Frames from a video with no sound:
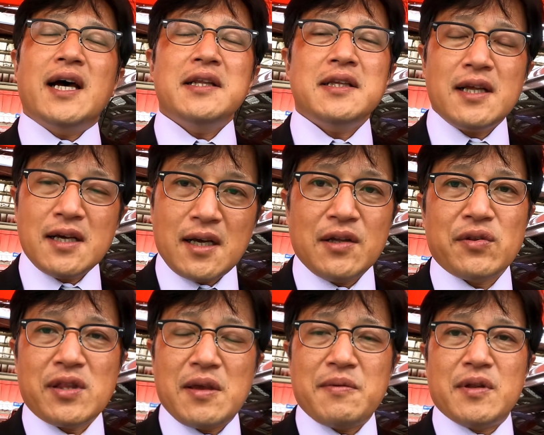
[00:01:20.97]
第2段階
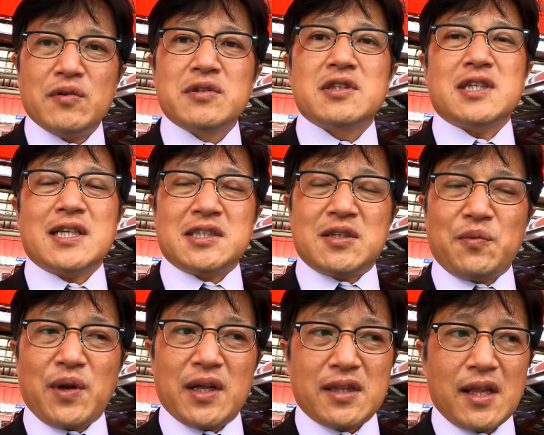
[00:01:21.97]
の整備に移させ
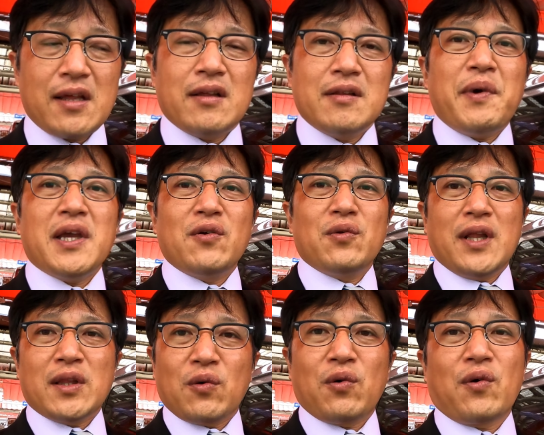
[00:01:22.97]
てもらって、今いろ
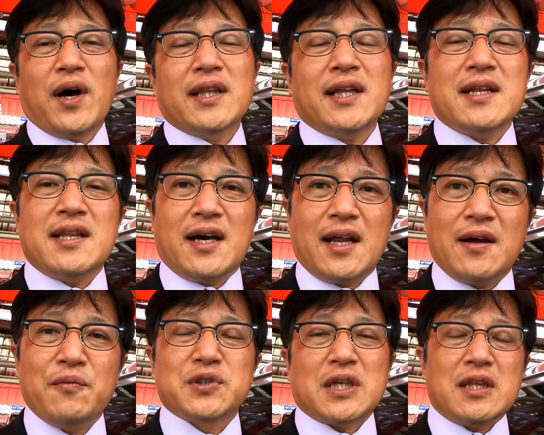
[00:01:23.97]
んなところを当たりなが
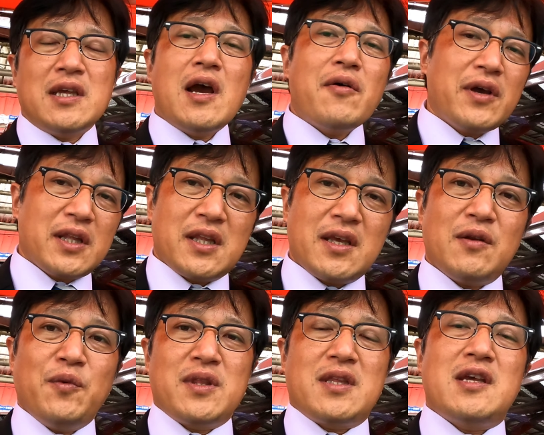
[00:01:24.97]
ら、もしくは DIY でで
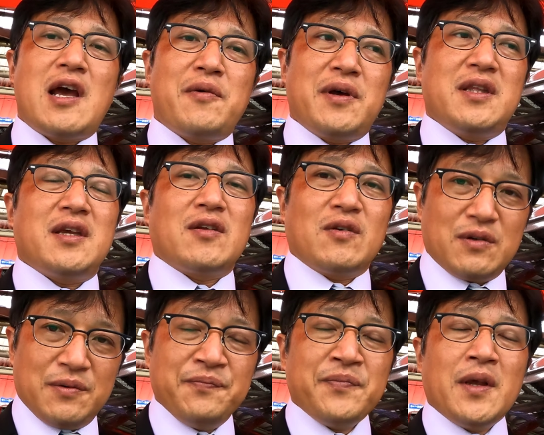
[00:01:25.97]
きるものは DIY でき
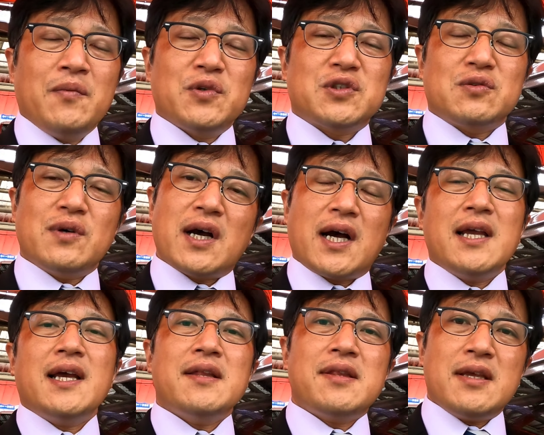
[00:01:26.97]
る、もしくは
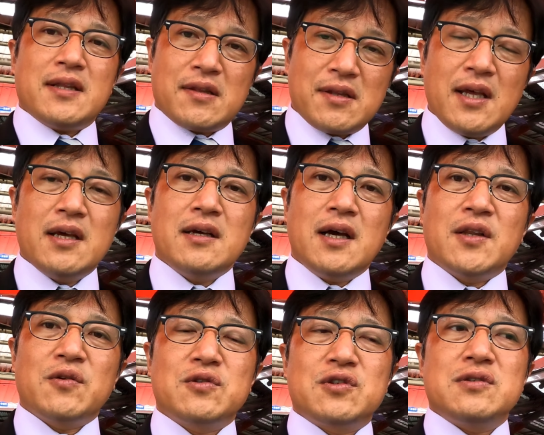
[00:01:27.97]
海外製品ですね、
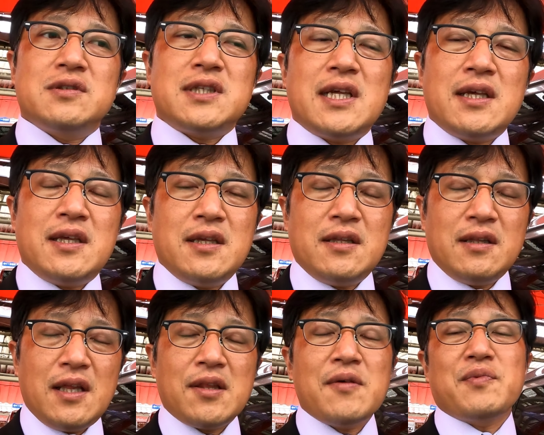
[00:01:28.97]
純正
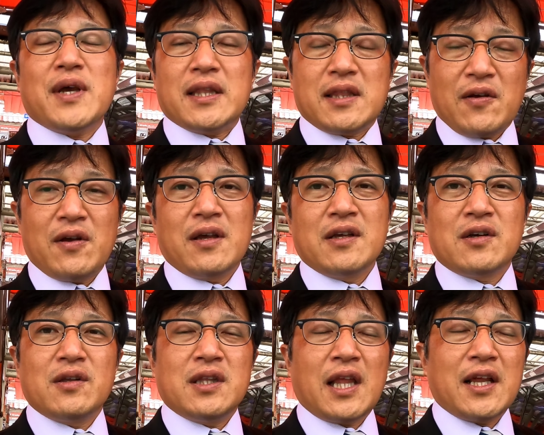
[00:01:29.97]
品で全部やってい
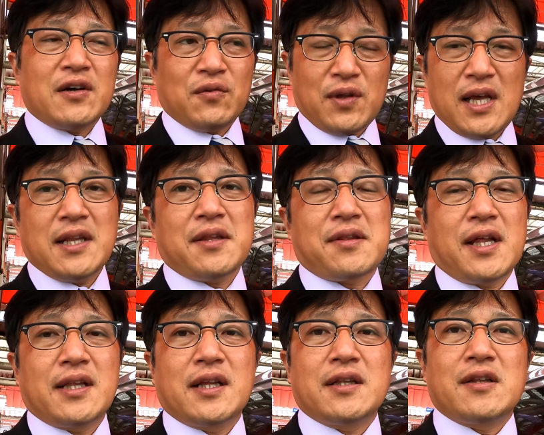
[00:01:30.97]
ただくのは柳瀬
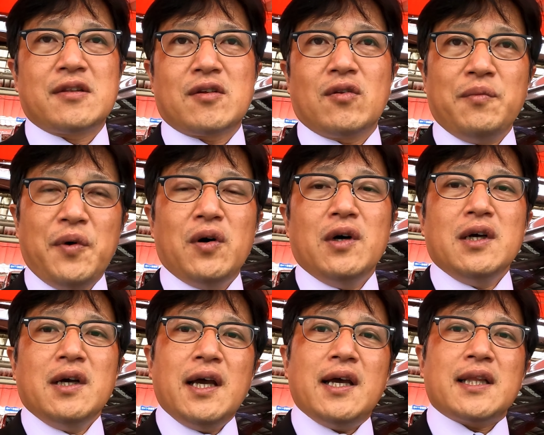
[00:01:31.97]
さんなんですけども、
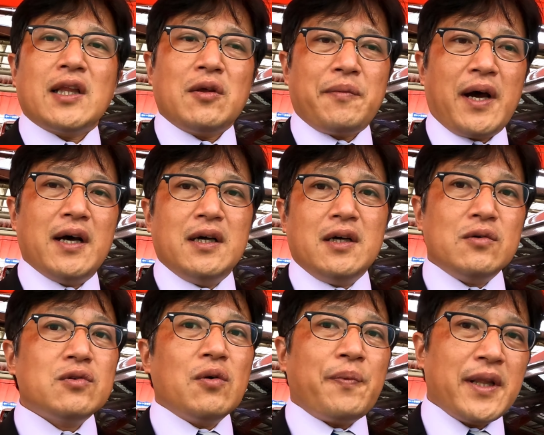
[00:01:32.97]
例えば
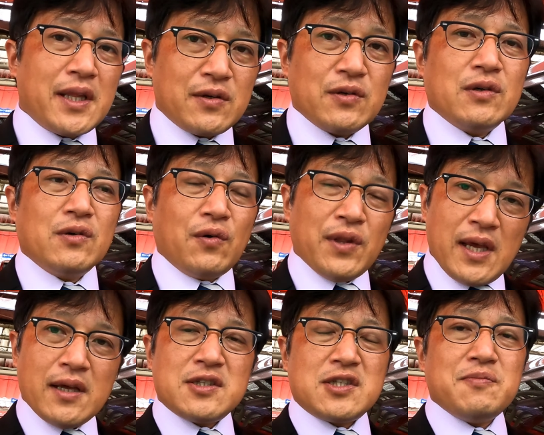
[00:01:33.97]
ウッドパネルを
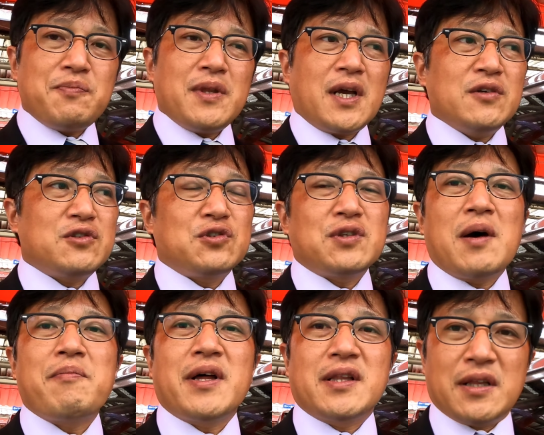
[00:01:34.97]
ね、新品から十
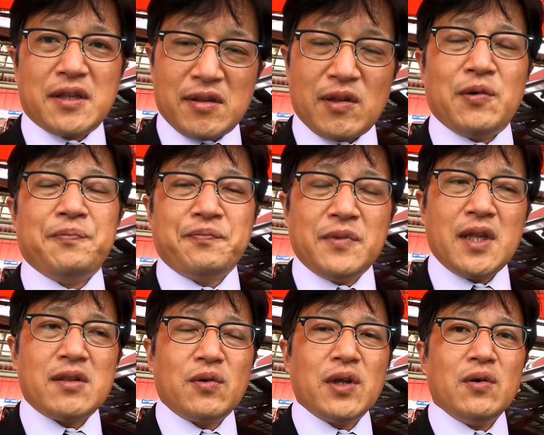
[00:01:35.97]
何万なんですよ。
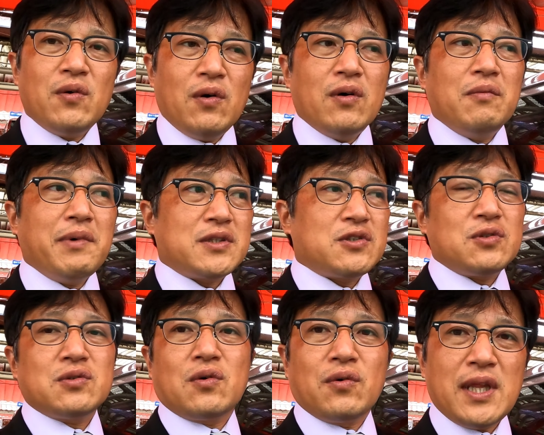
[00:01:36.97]
で、それを、まあ、
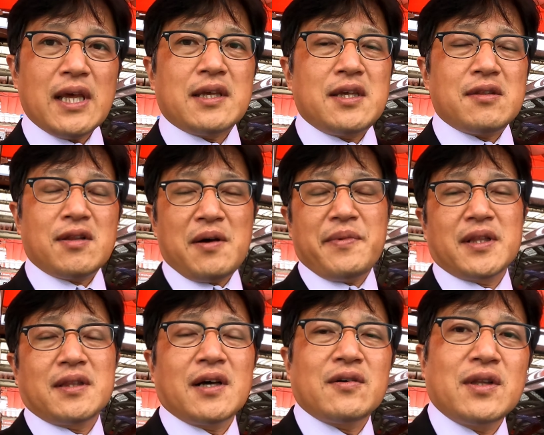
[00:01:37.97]
中古で傷が
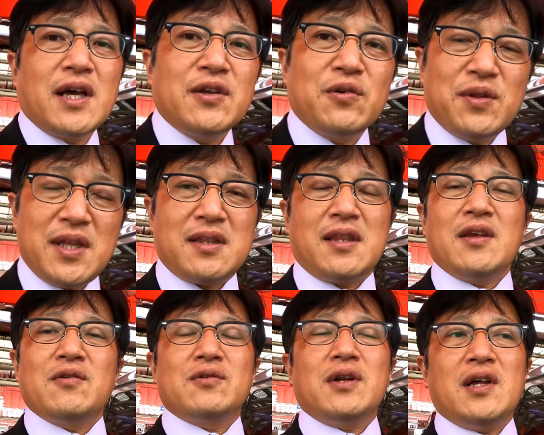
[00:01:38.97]
全くないよねっ
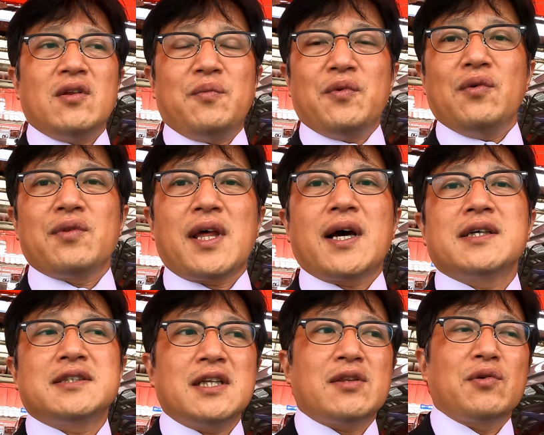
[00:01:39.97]
ていうぐらいのものを
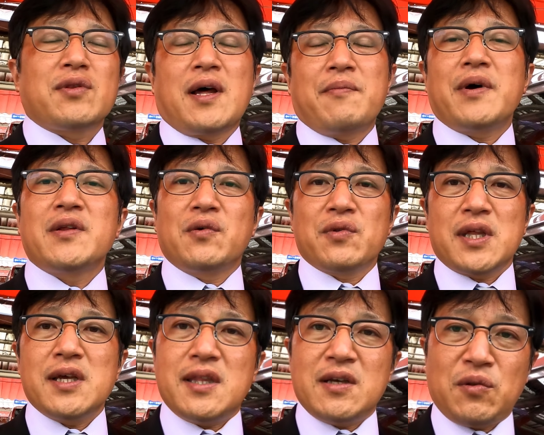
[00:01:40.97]
探して、それを3枚に
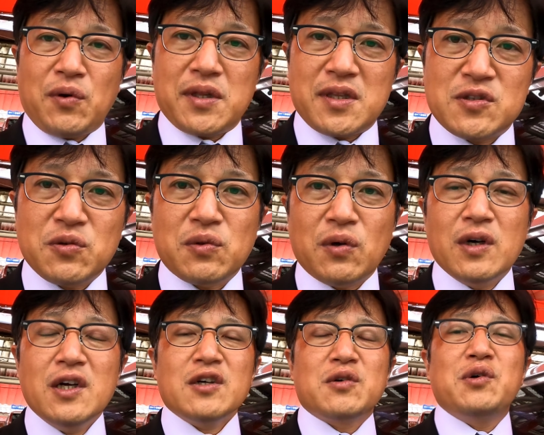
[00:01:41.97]
抑えていくとかですね、ちょっと
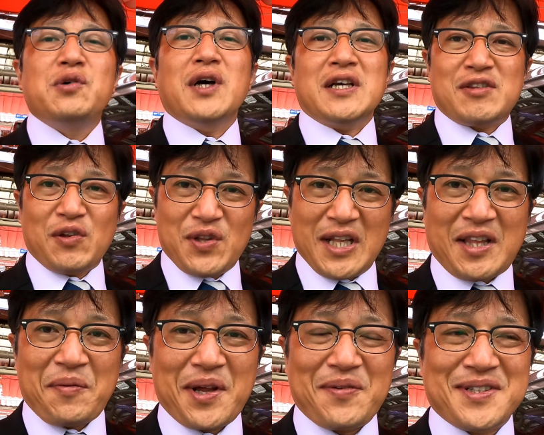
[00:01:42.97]
工夫が必要になっ
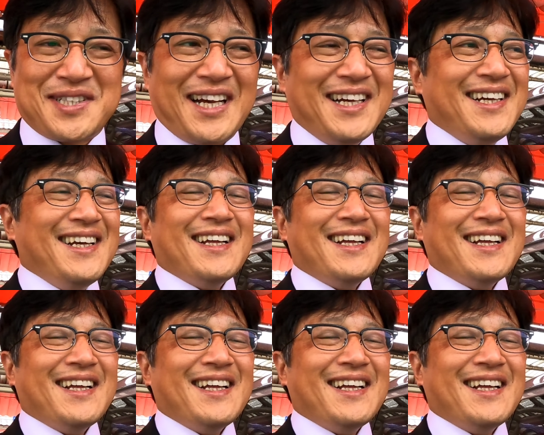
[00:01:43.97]
てまいりました。